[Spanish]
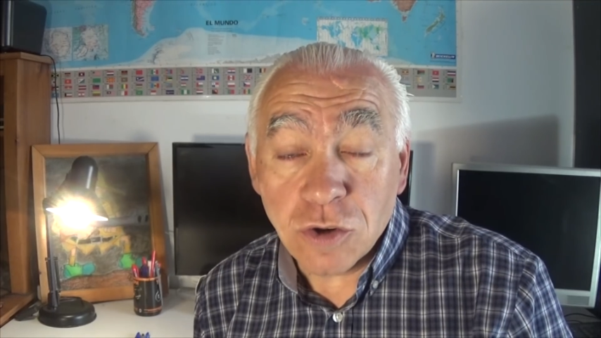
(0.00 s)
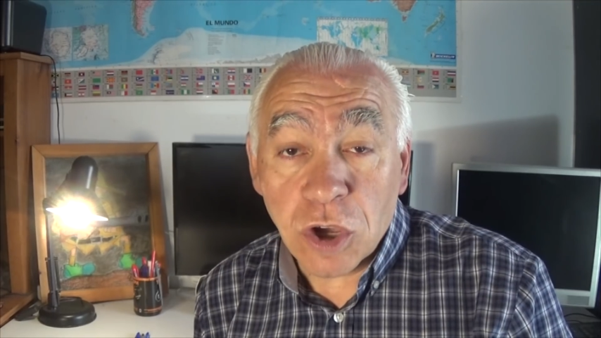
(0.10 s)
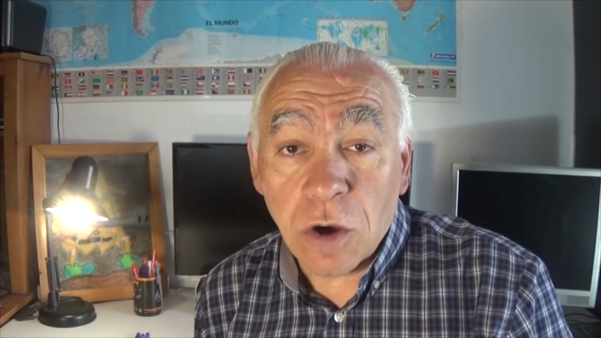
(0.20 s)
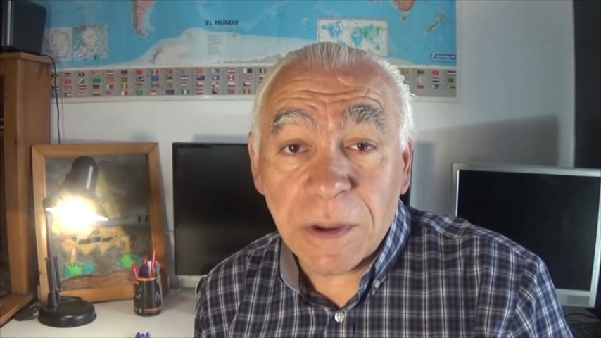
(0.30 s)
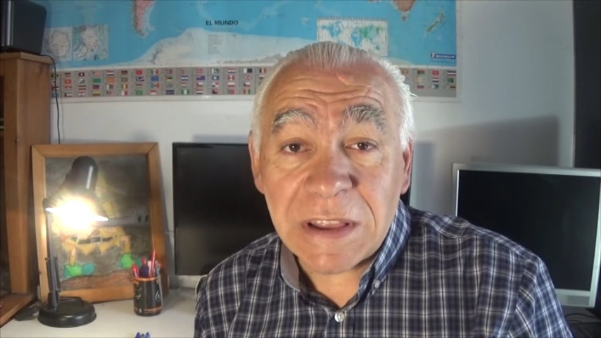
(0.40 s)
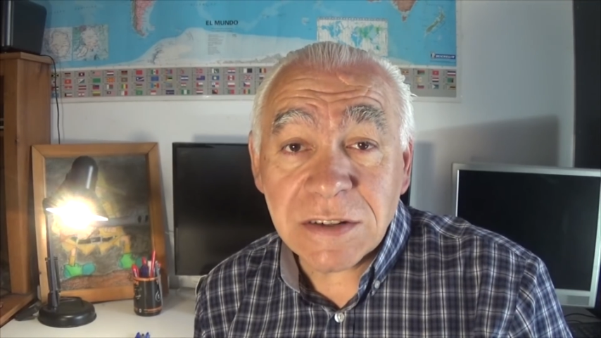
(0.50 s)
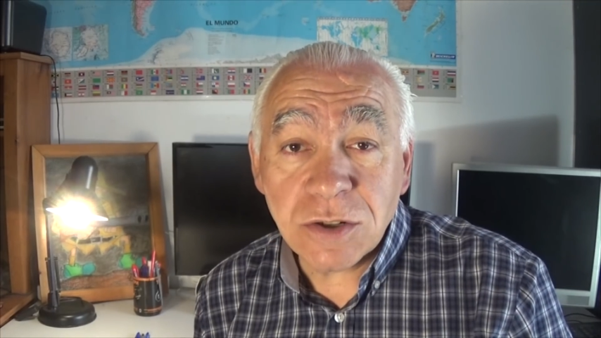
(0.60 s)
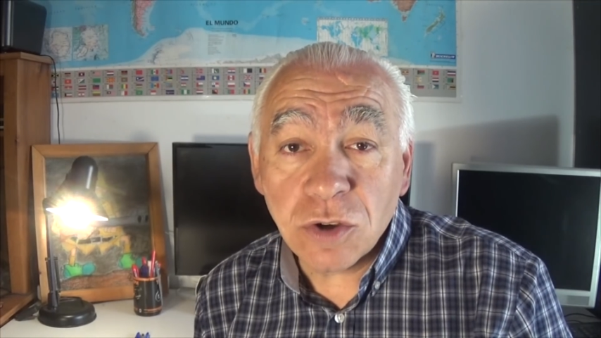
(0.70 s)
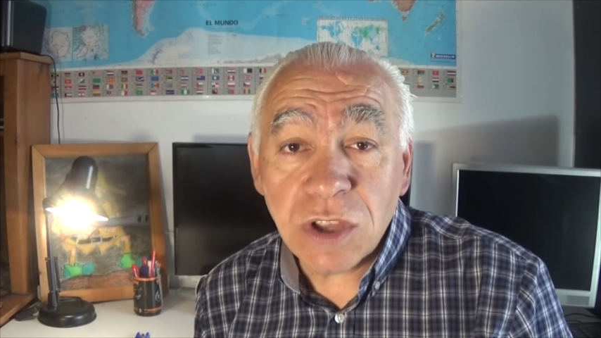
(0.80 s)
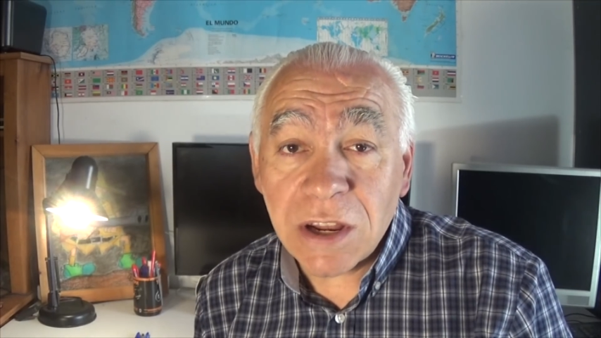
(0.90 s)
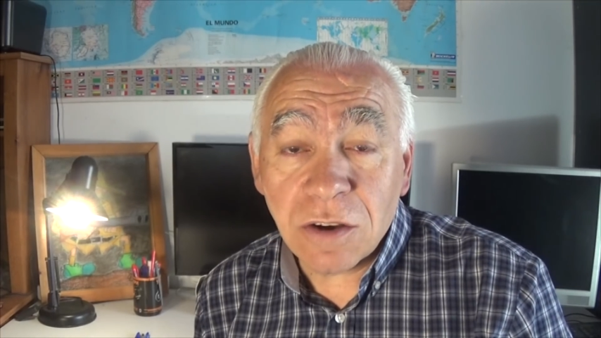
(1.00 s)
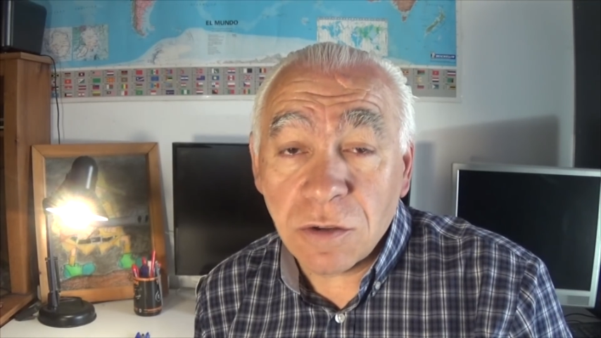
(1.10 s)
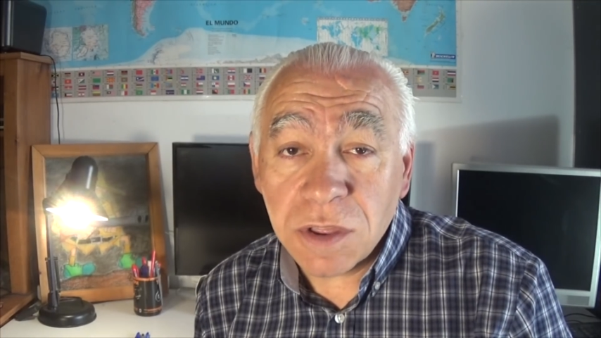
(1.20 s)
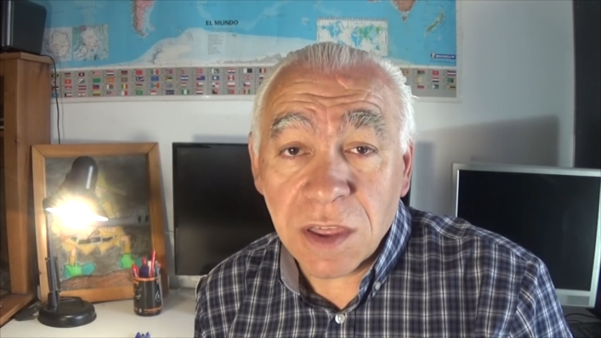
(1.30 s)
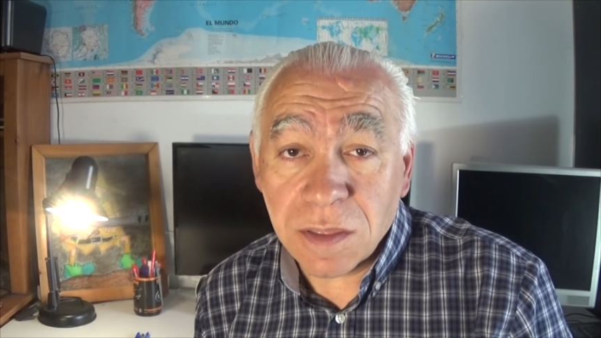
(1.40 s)
Los psicópatas no tienen
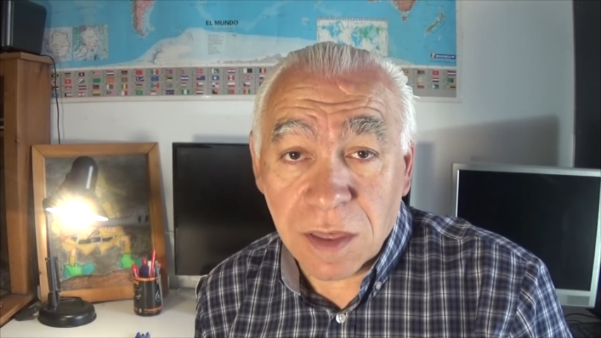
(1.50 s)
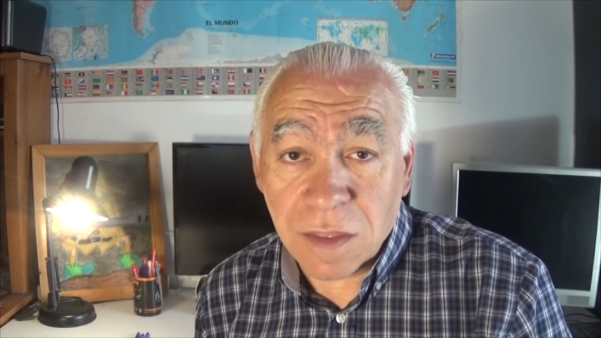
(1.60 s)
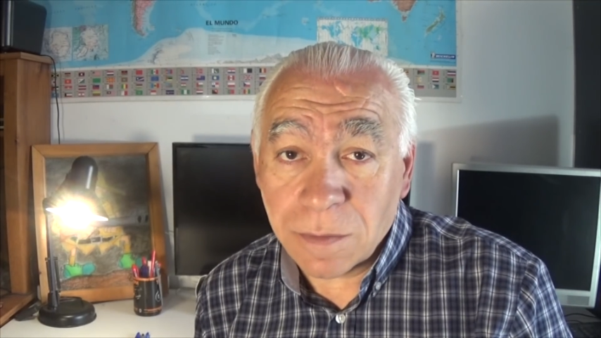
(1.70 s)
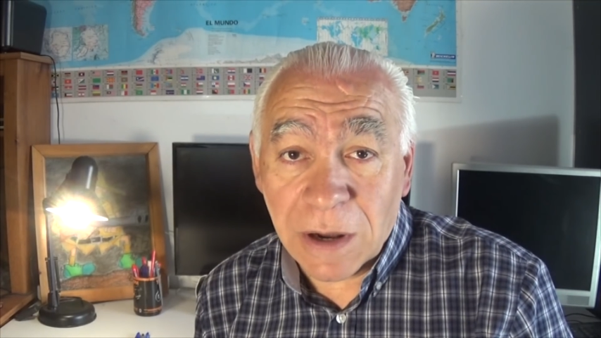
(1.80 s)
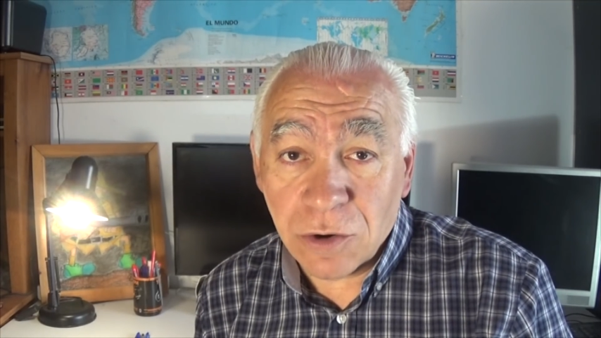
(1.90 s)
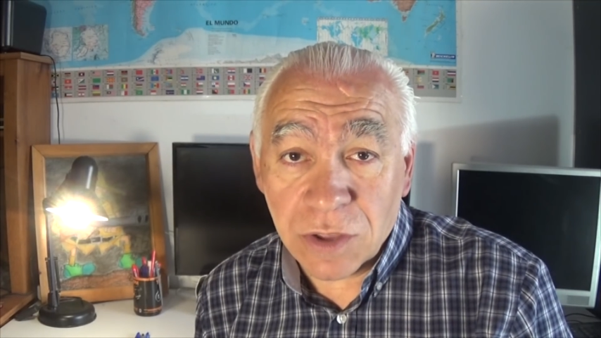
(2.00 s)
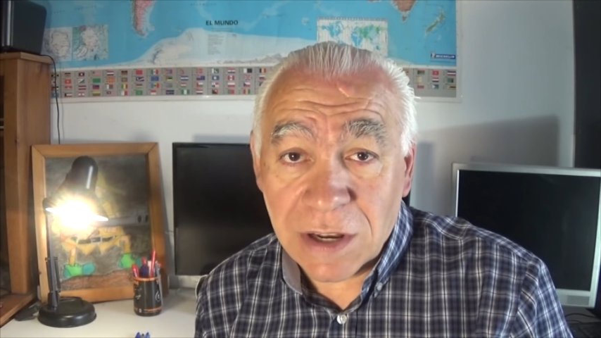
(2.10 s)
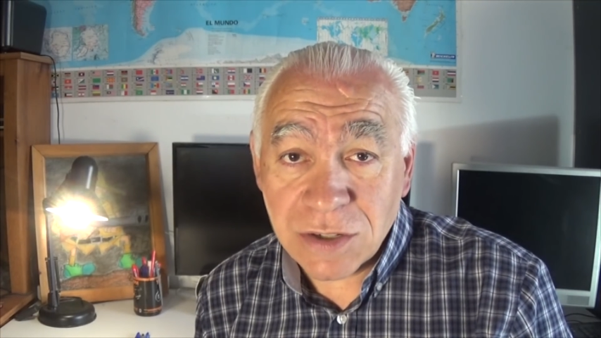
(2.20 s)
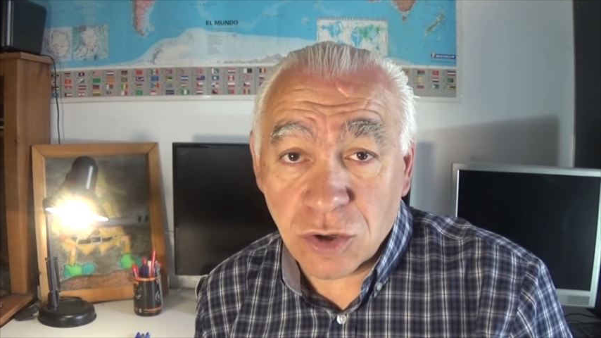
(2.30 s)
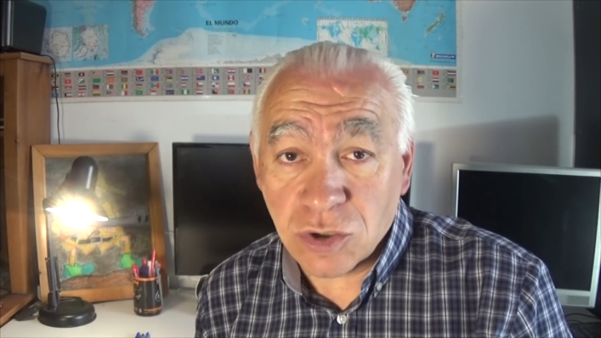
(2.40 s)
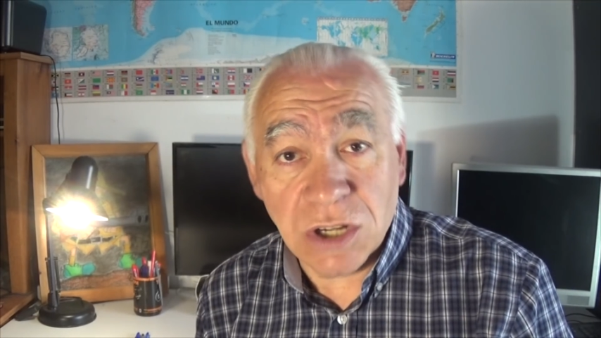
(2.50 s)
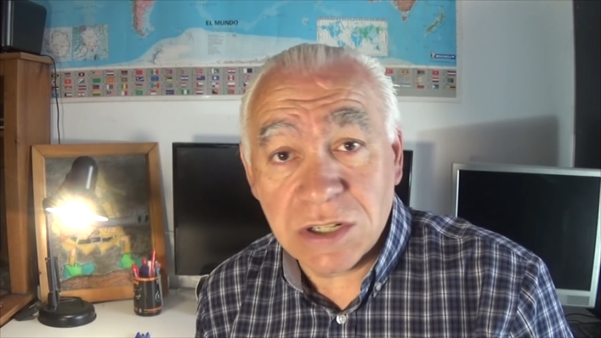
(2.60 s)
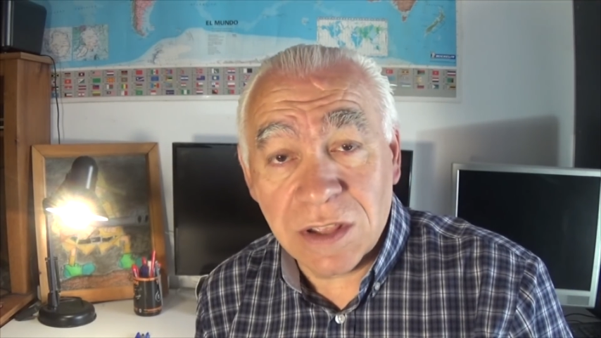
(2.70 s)
conciencia del valor de las cosas,